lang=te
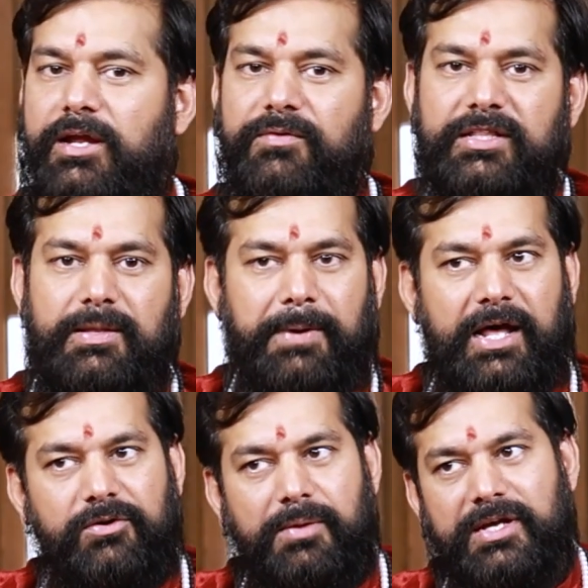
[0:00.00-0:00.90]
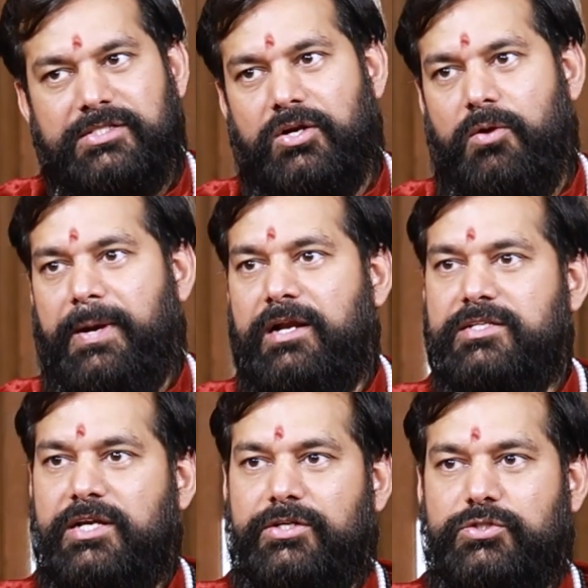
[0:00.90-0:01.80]
తర్వాత పాల్గొన మాసంలో పెళ్లి
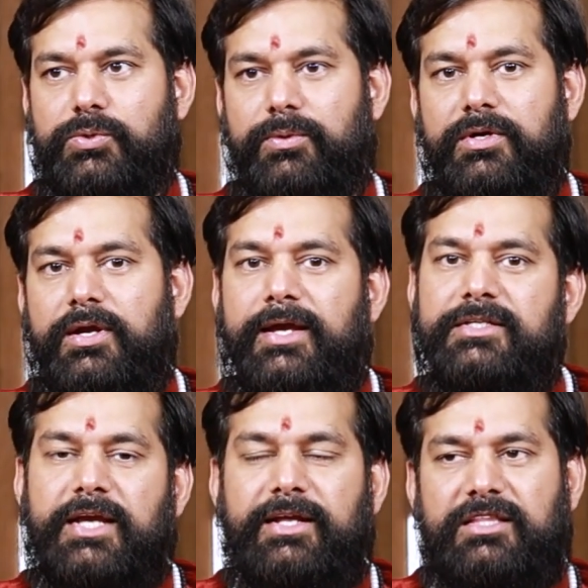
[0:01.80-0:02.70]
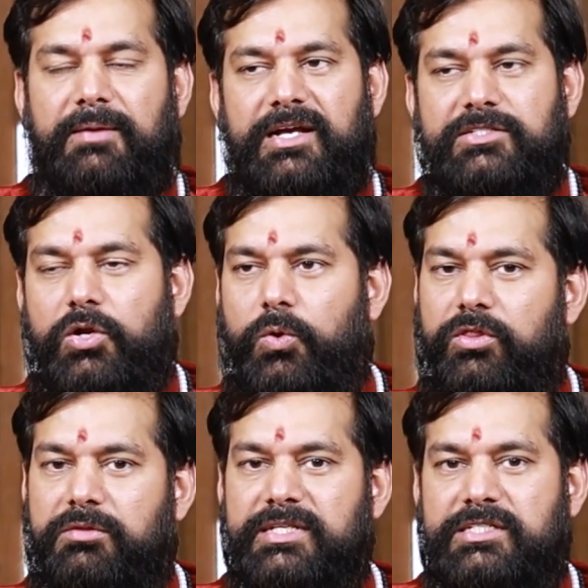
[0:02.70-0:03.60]
చేయొచ్చు చైత్ర మాసంలో
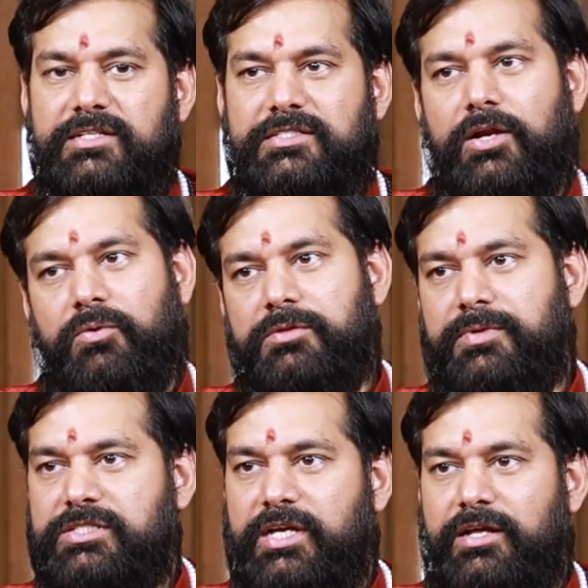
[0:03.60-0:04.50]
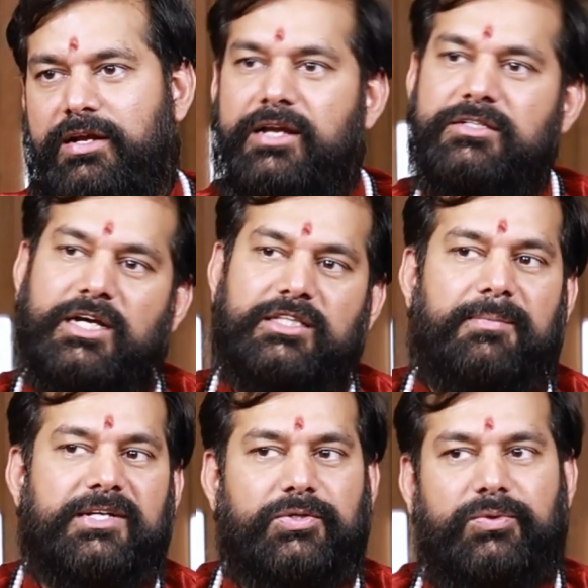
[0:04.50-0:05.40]
కొంతమంది చేస్తారు కొంతమంది చేయరు కానీ చైత్ర
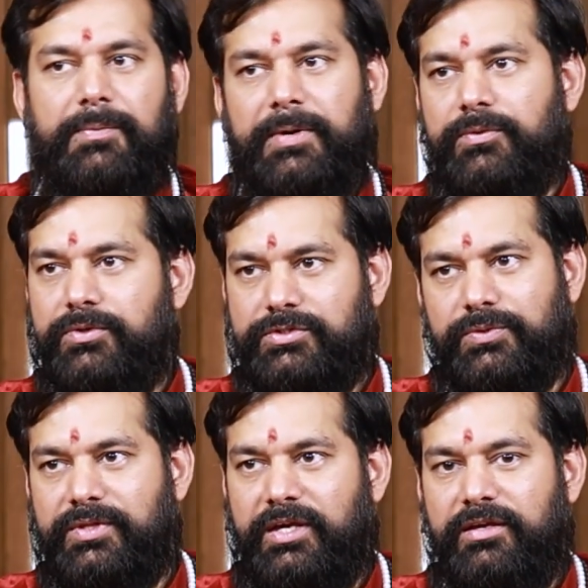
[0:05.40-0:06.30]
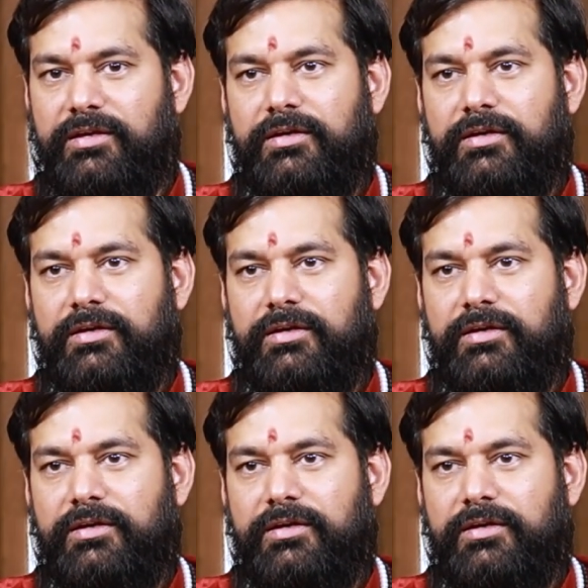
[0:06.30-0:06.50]
మాసం కూడా పనికి వస్తుంది